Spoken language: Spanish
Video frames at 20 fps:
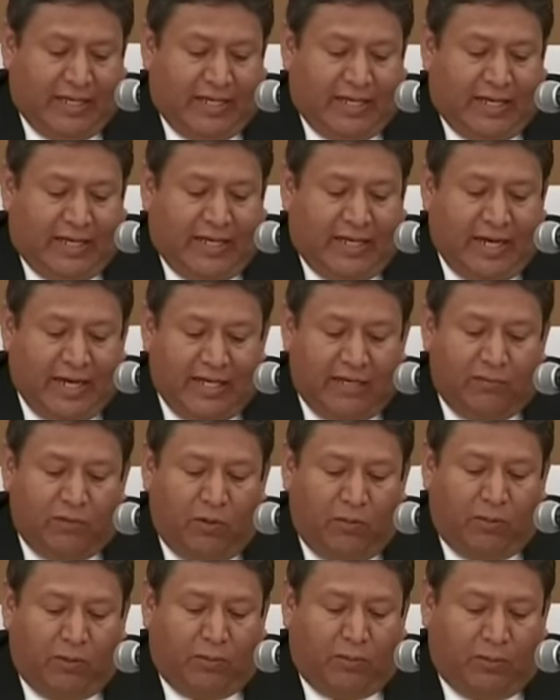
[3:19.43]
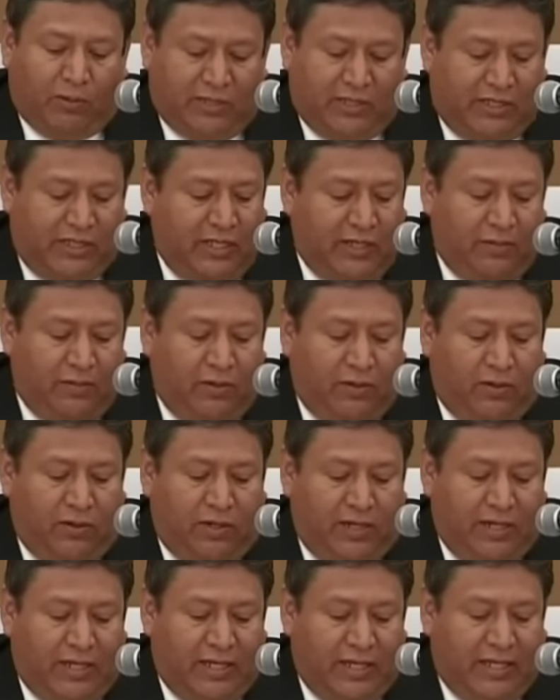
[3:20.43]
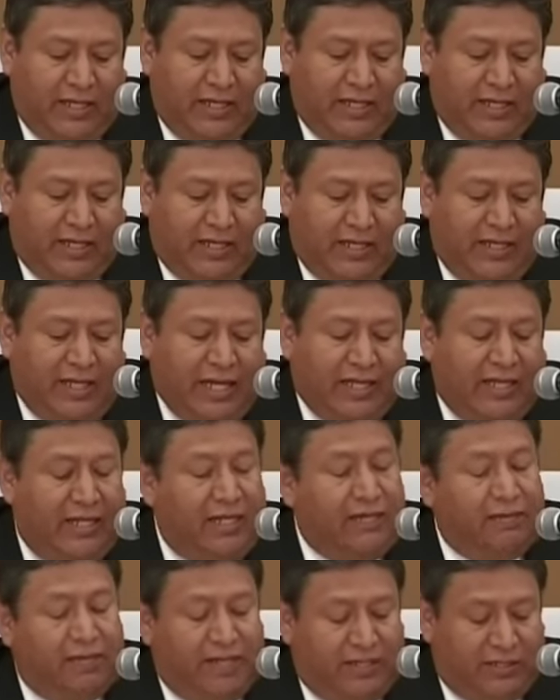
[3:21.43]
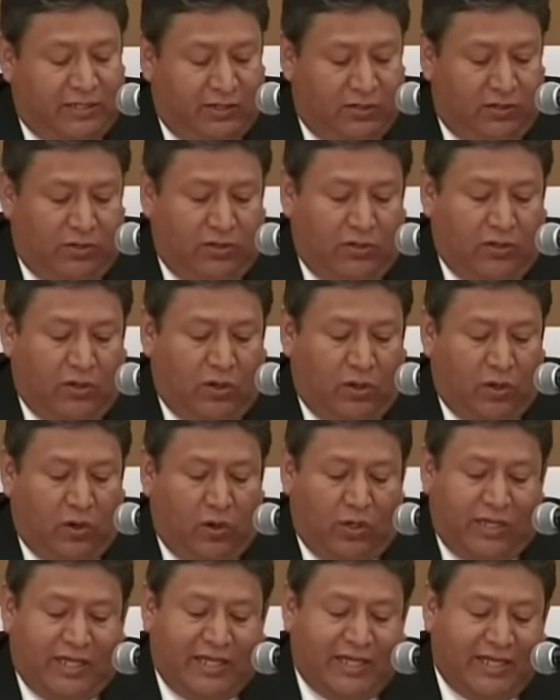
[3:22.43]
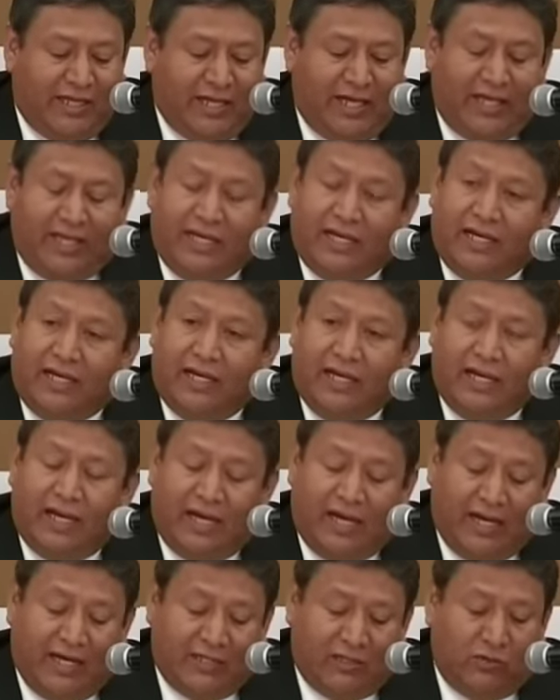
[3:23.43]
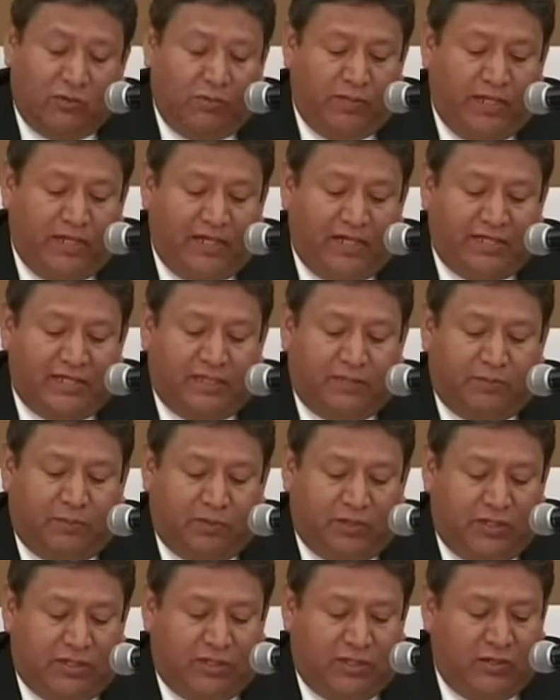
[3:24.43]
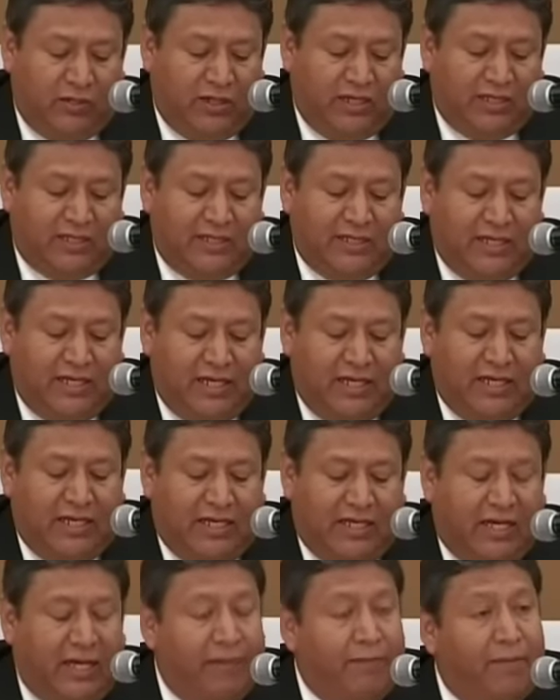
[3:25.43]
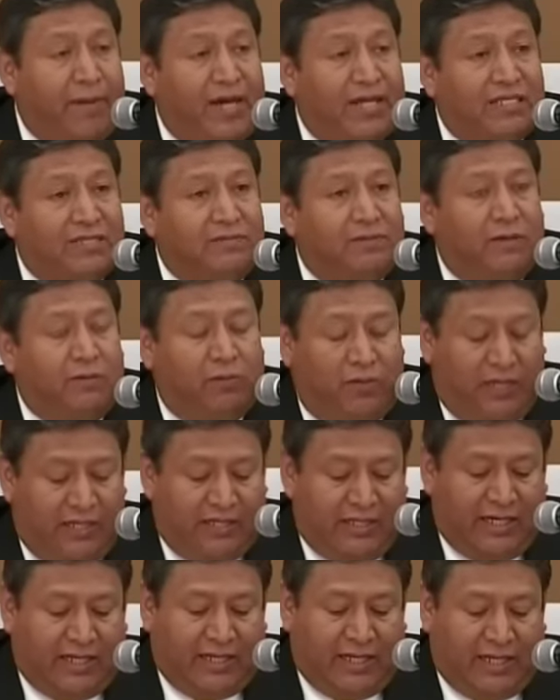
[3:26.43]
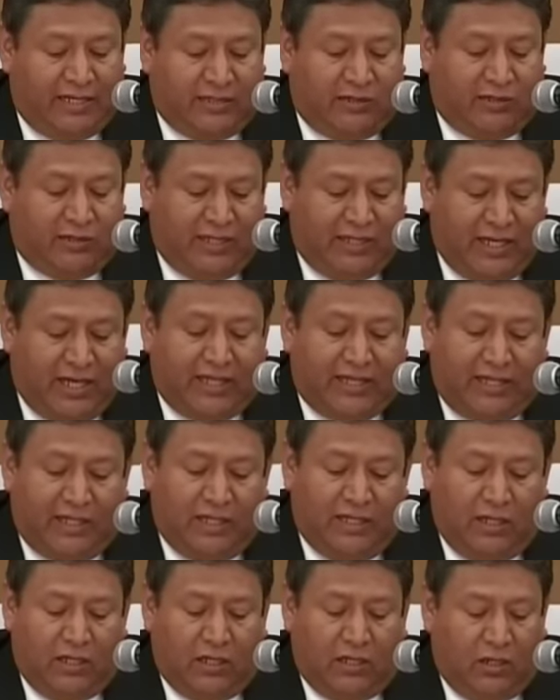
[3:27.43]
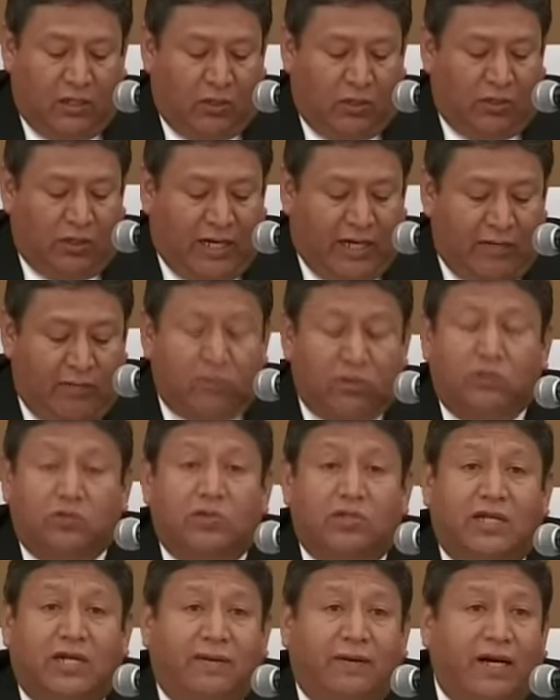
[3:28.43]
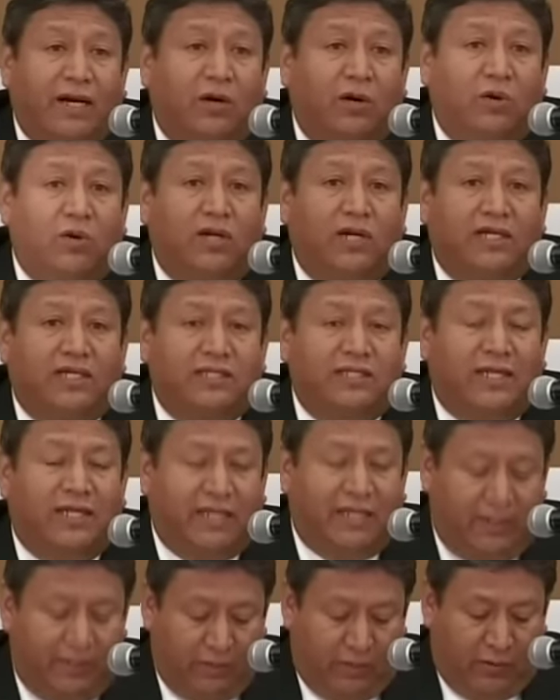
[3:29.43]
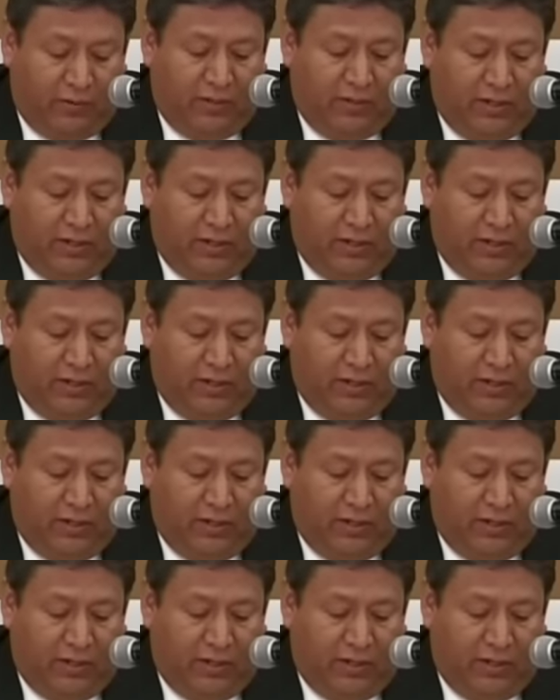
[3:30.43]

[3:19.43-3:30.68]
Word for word: el ánimo propositivo y la deliberación orientada a asumir las disposiciones que más favorezcan a la sociedad, lograremos un trabajo legislativo